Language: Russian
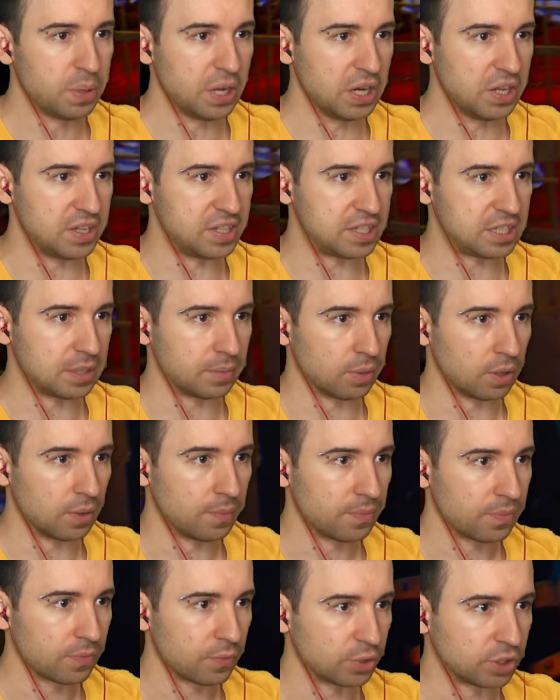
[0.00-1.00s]

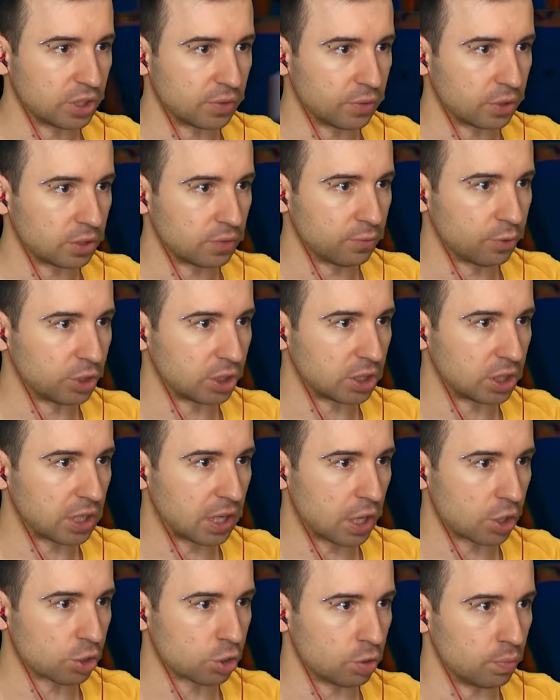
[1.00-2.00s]
Белиссимо! Вот это вот, вот
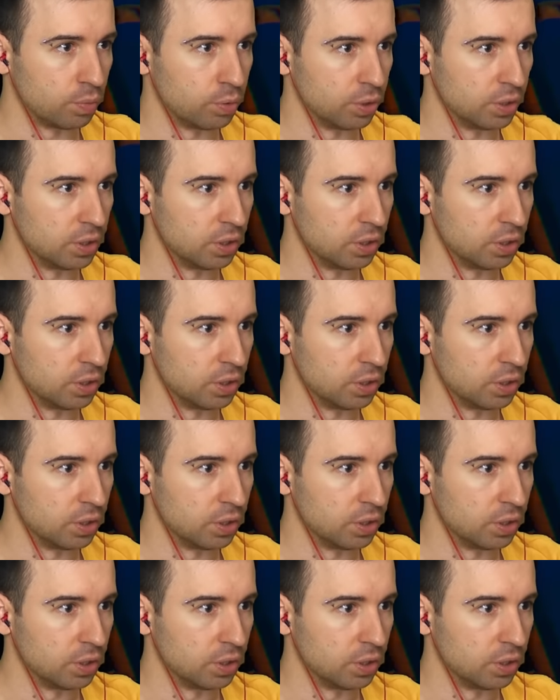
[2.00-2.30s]
это хорошо